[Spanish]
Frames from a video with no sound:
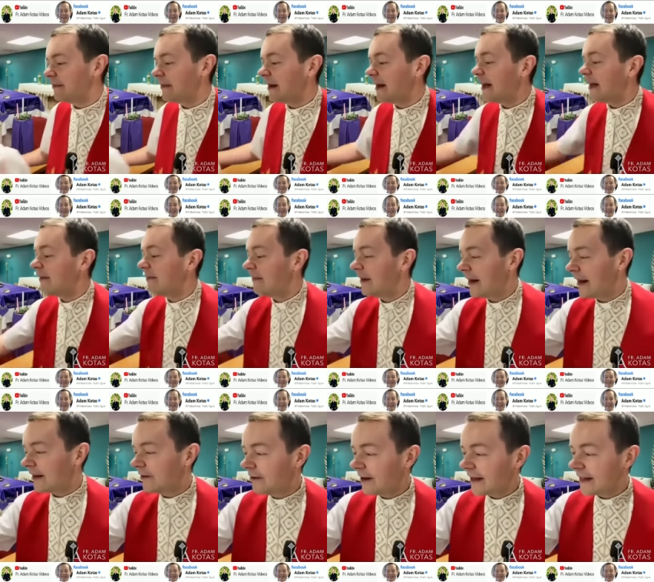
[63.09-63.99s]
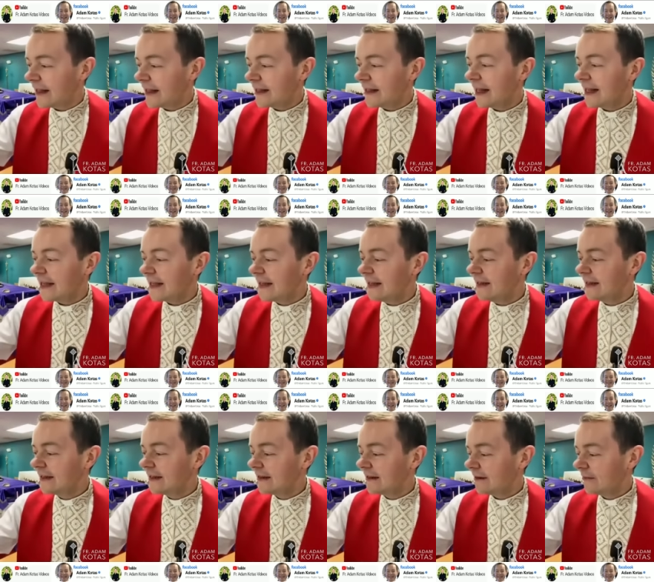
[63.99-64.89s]
¿Me la, guardas
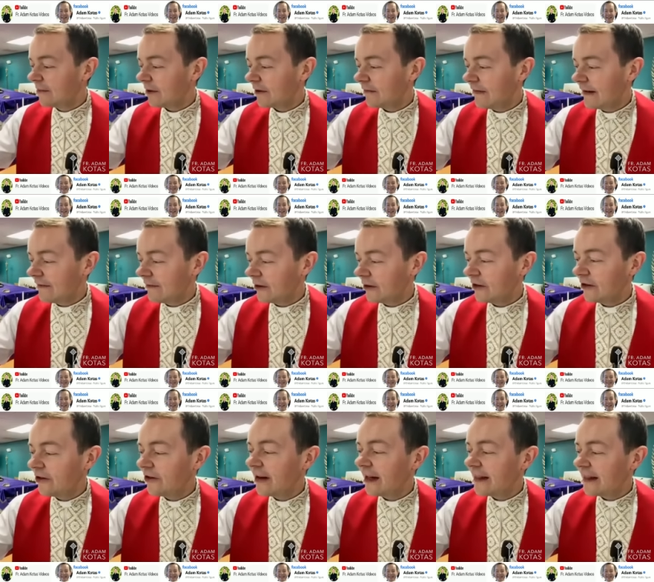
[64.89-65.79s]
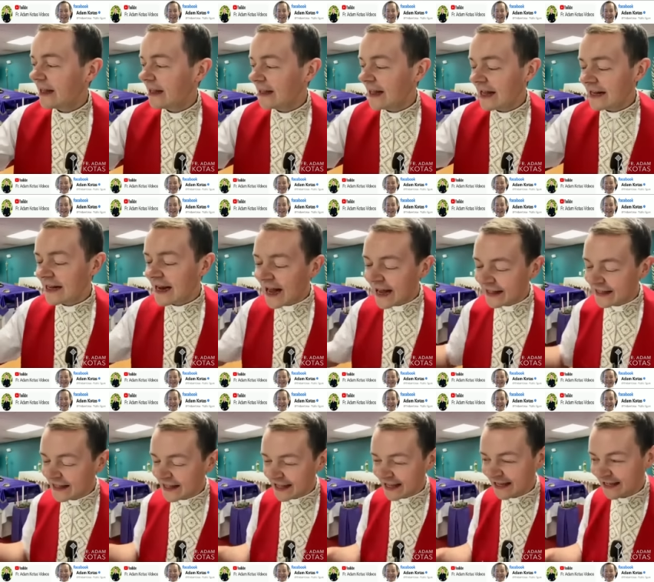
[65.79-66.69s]
ahí? Por favor, no la des a
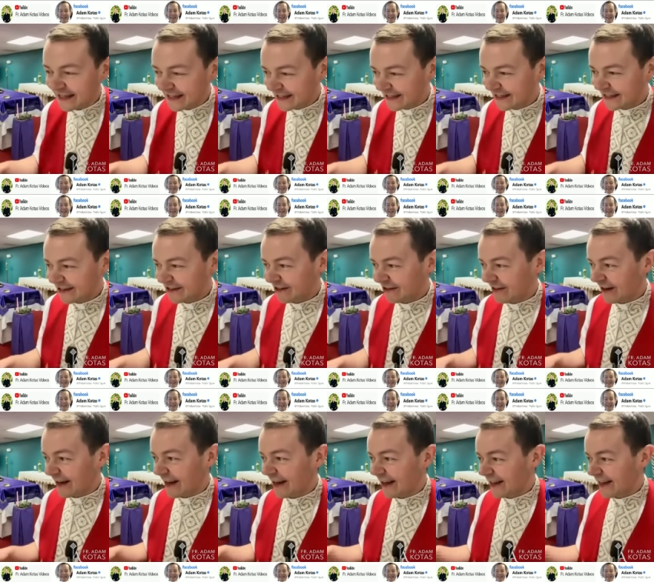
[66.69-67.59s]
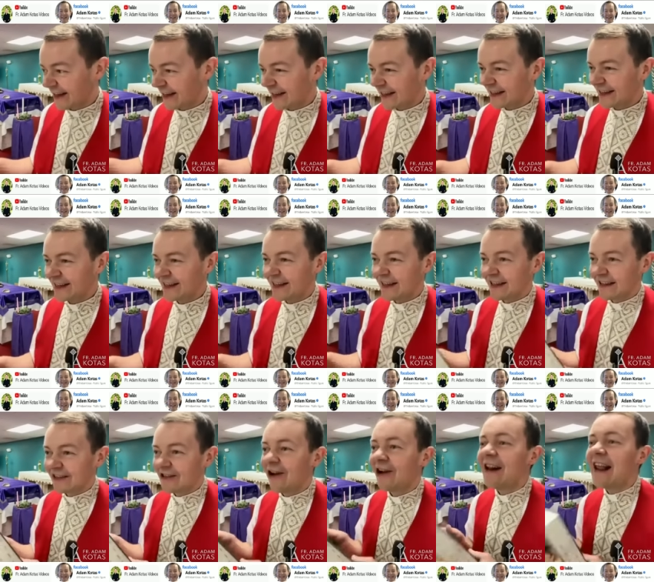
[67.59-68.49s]
nadie. Okay.
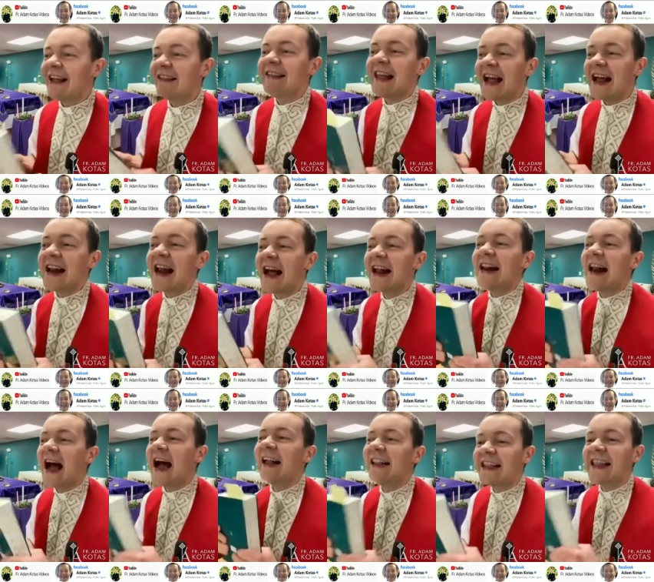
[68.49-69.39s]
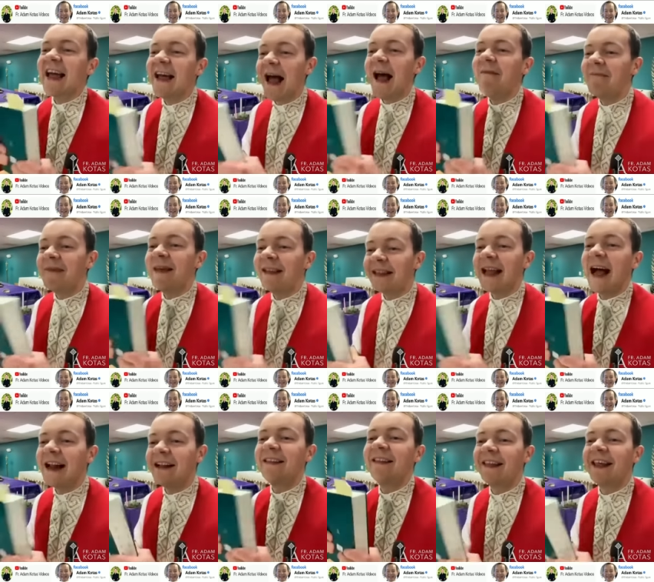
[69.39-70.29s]
No le den a nadie a mi
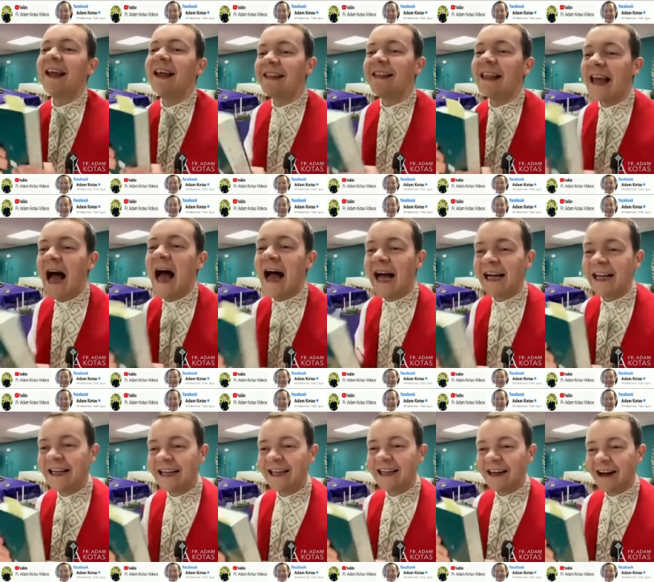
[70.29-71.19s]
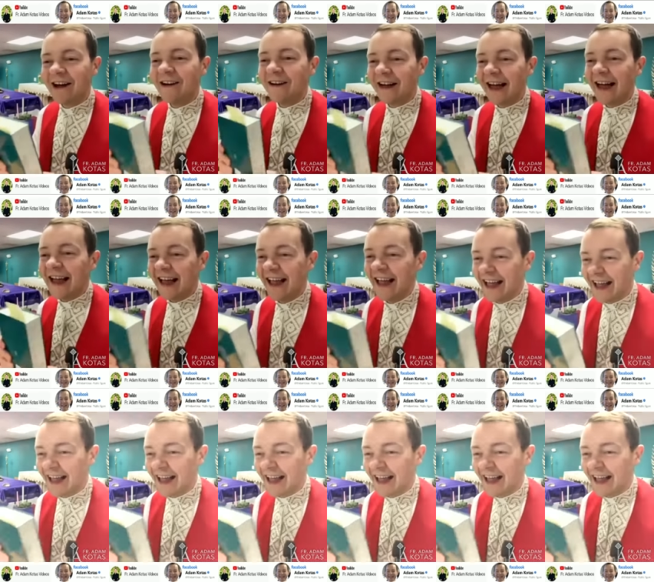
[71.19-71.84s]
salchicha. Okay.